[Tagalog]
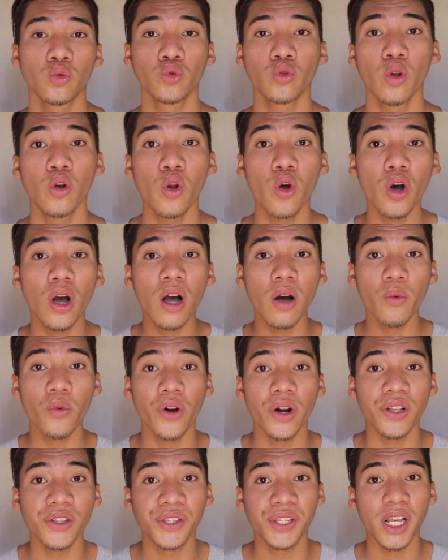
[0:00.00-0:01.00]
tulo ka
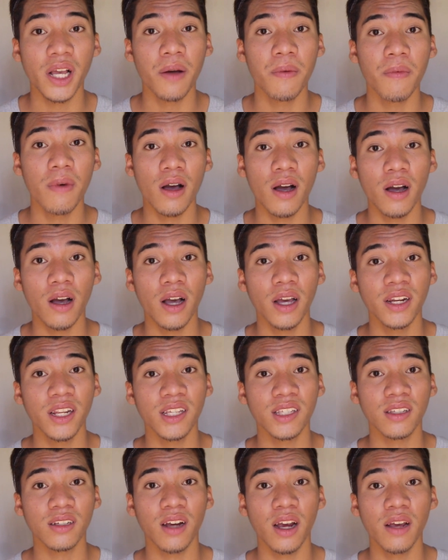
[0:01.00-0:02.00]
words nga
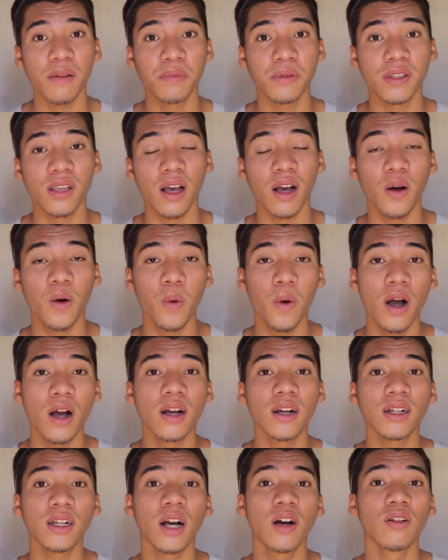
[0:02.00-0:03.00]
maka-describe sa
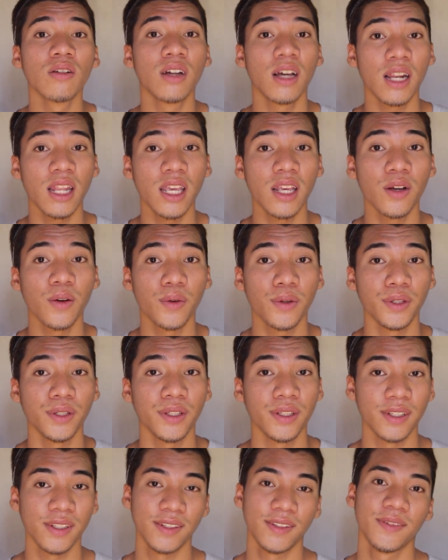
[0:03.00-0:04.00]
kuang kaugalingon.
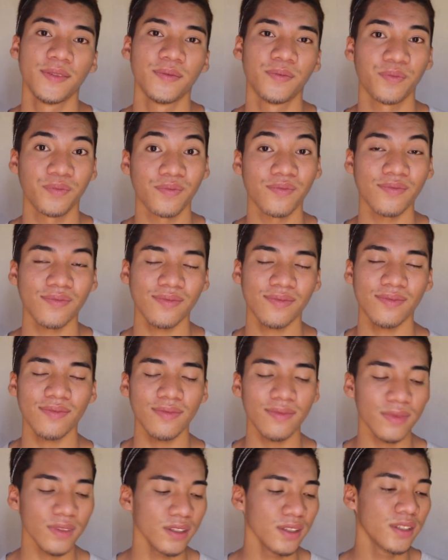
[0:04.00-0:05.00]

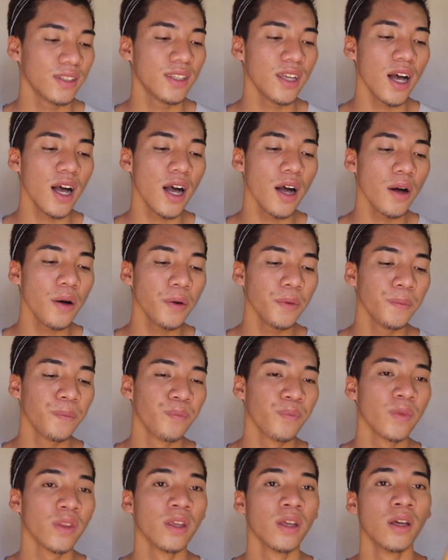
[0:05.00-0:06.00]
So,
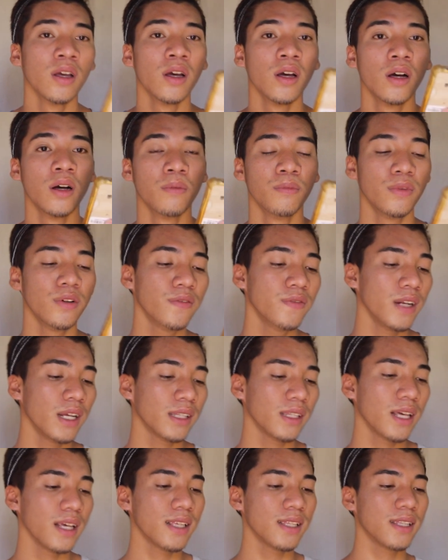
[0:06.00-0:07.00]
move na
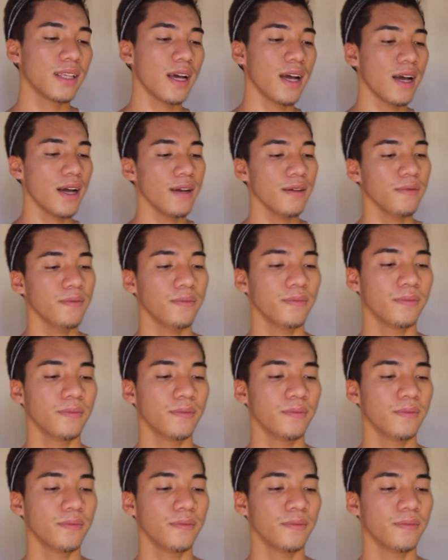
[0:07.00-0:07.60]
ta sa